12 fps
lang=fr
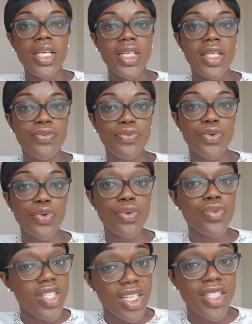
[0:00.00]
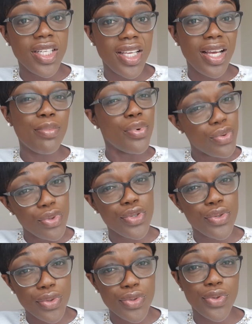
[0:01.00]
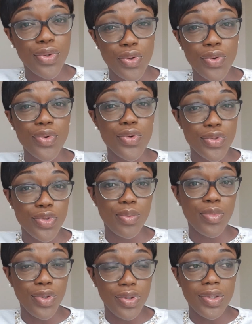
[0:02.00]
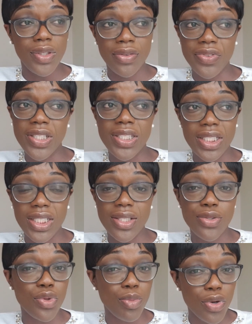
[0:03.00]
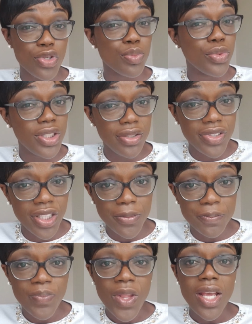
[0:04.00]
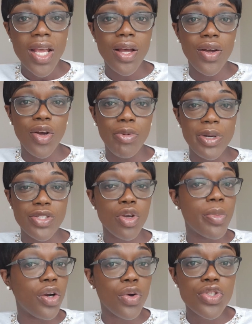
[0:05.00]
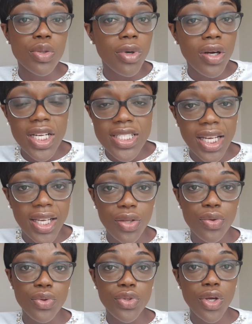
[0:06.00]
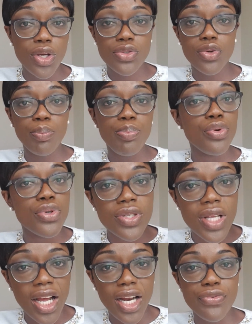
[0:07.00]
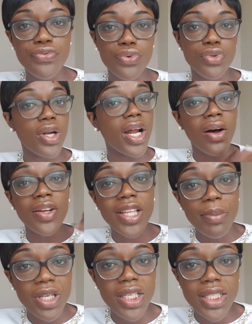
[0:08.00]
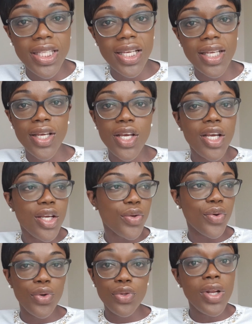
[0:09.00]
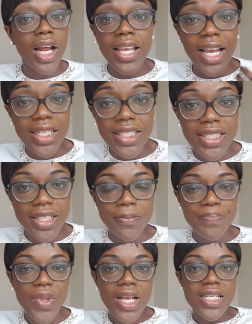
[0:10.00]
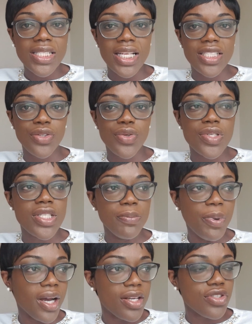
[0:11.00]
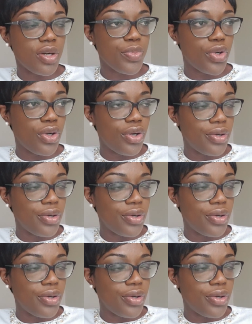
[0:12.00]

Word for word: il faut que vous sachiez qu'il y a beaucoup de choses euh, qu'on consomme. en fait, c'est des semences modifiées parce que malheureusement, les agriculteurs sont plus à l'affût de la rentabilité que de la qualité. C'est-à-dire que si par exemple,